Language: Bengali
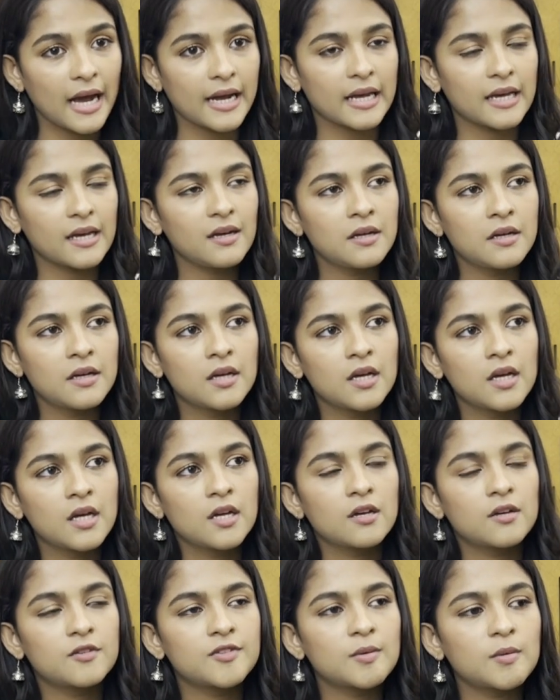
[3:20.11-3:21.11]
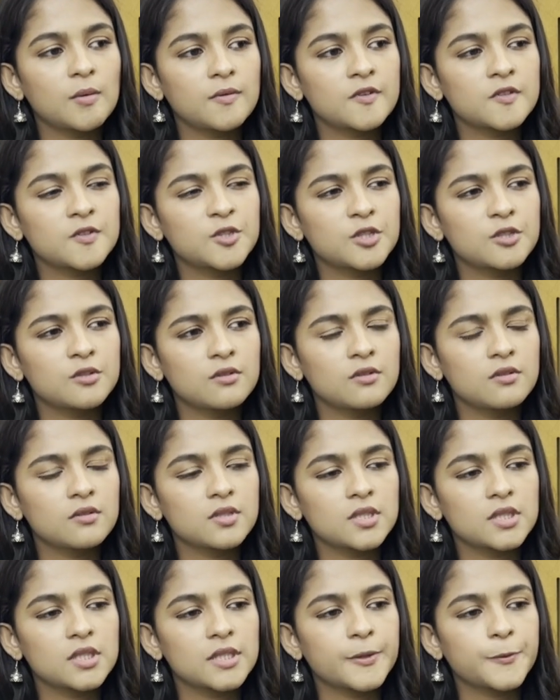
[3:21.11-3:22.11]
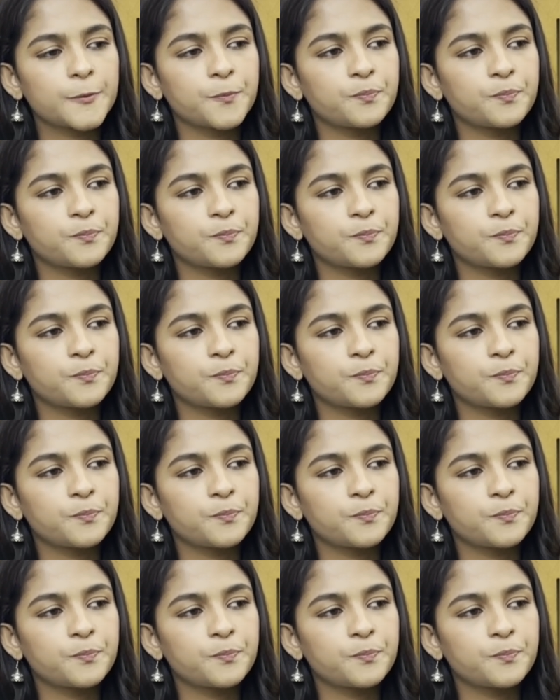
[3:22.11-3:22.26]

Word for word: আগে ফিল্ম অফার ছিল যে